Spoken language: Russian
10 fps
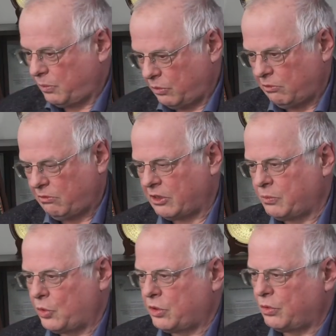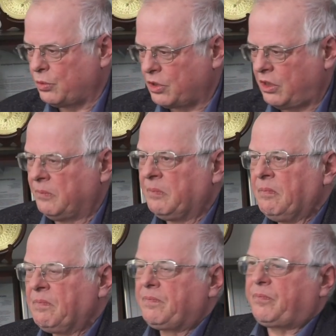была возможность уже
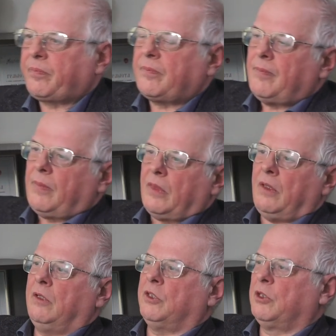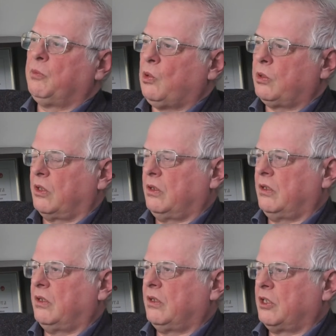этот блок
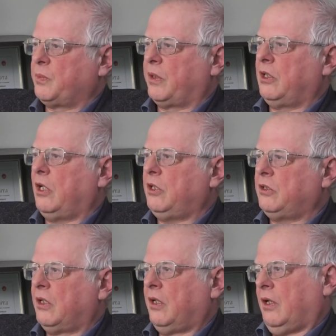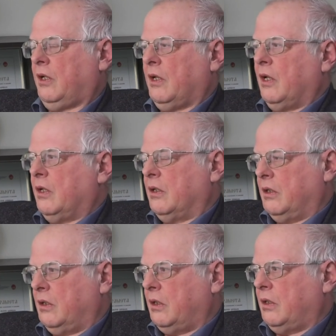э, распределить
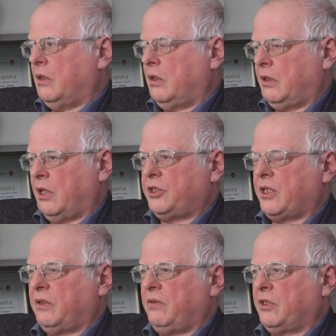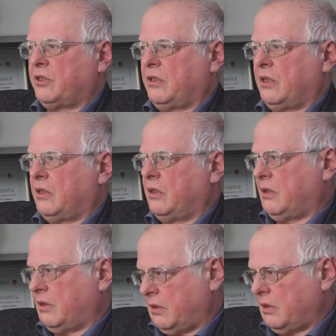э, значит,
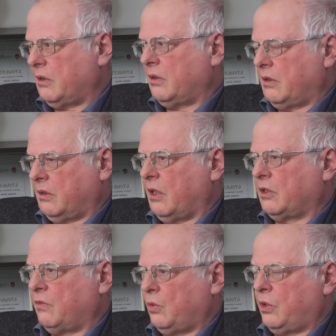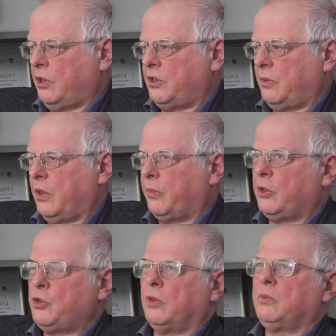соответственно, э, как-то внутри себя.
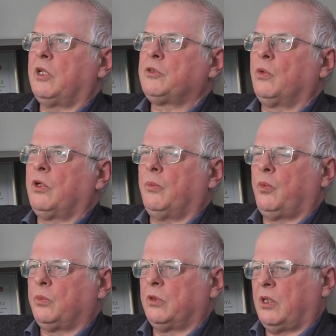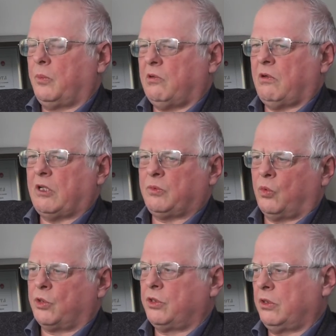Причем, насколько я помню, там была
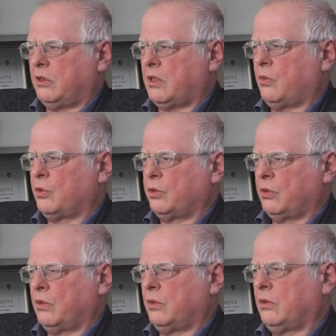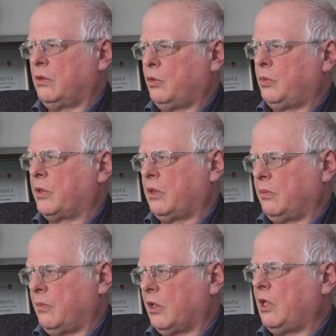возможность и того, что люди
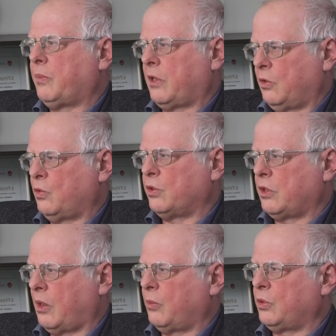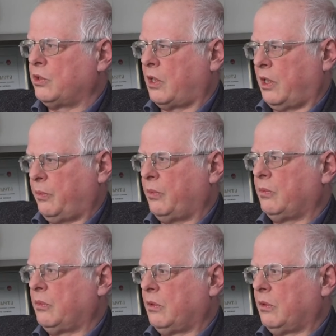могли продолжить работать с Райпом.